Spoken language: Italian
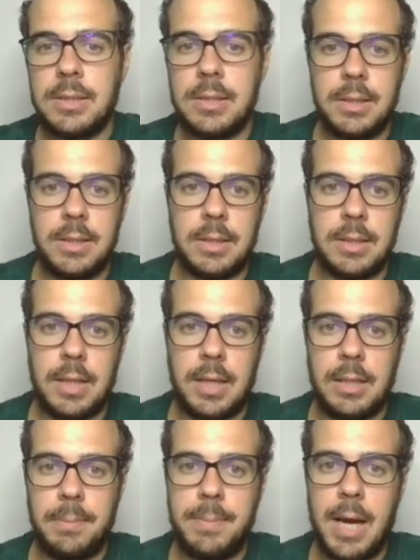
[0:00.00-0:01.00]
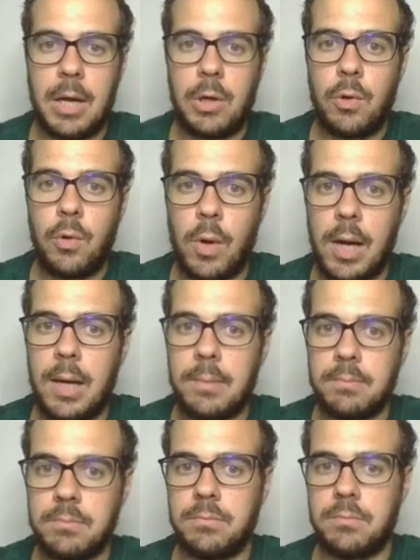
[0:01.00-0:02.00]
il, il bianco
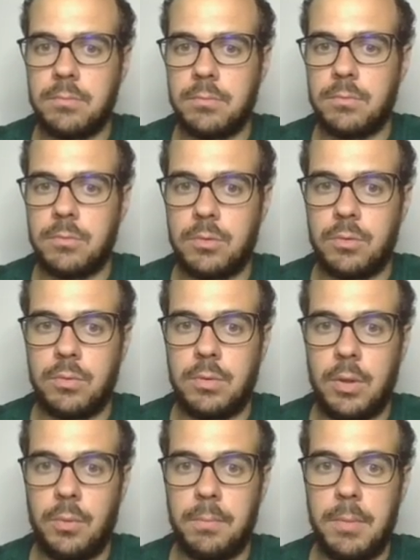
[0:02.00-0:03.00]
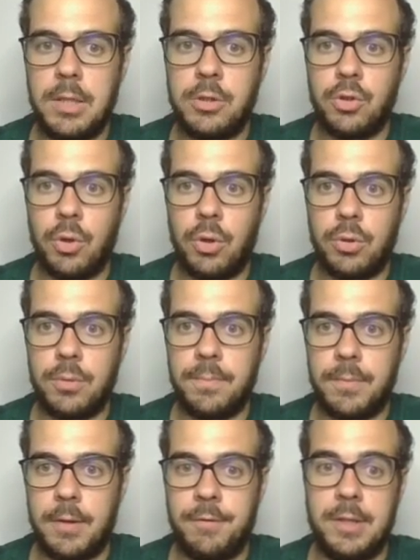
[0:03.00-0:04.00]
ha un, un, bel gioco.
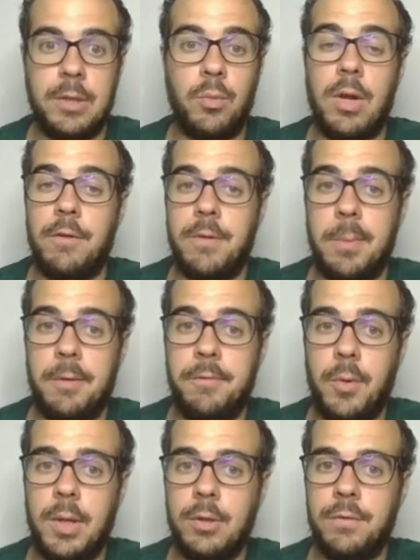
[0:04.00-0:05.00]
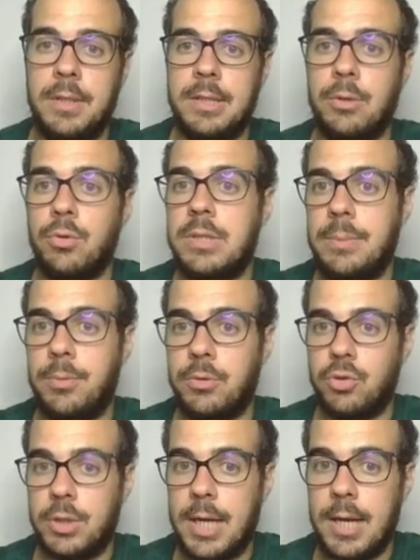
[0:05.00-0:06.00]
Infatti qui alfiere per F4 ovviamente non si può
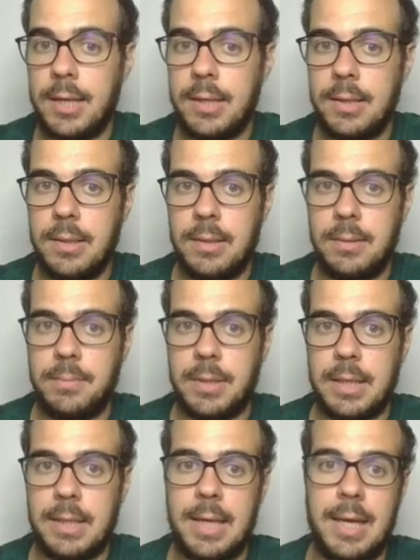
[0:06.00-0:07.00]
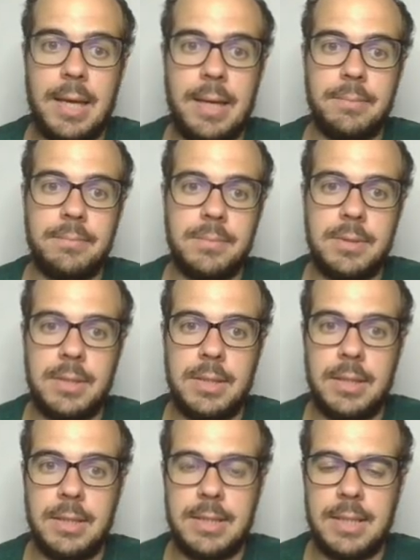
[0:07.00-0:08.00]
giocare perché
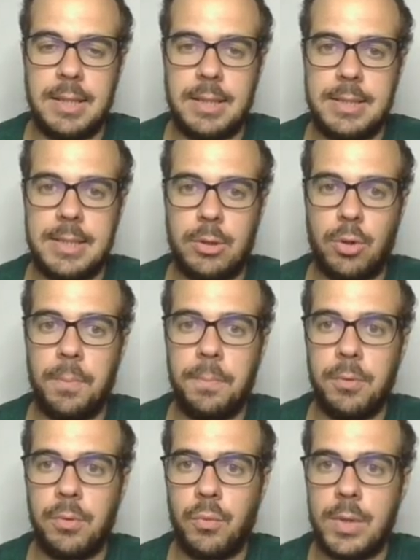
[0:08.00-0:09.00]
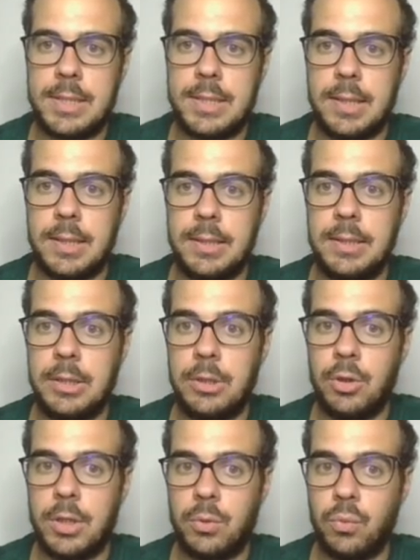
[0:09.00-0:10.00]
si, si rischia troppo con questa
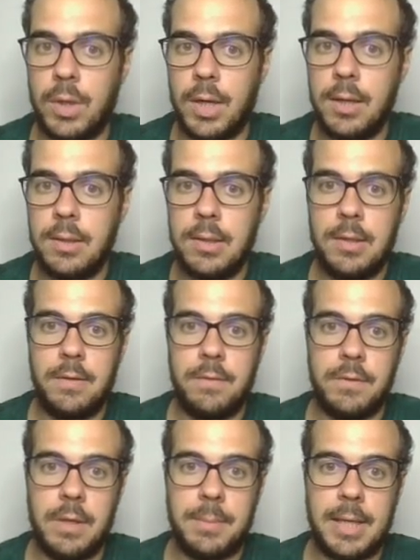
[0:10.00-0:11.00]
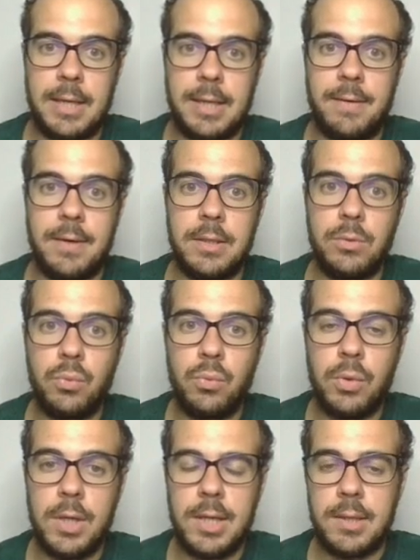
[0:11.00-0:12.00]
inchiodatura. Viene magari cavalle
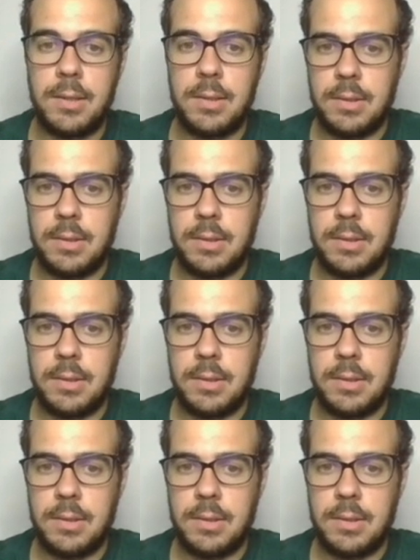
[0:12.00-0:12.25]
2,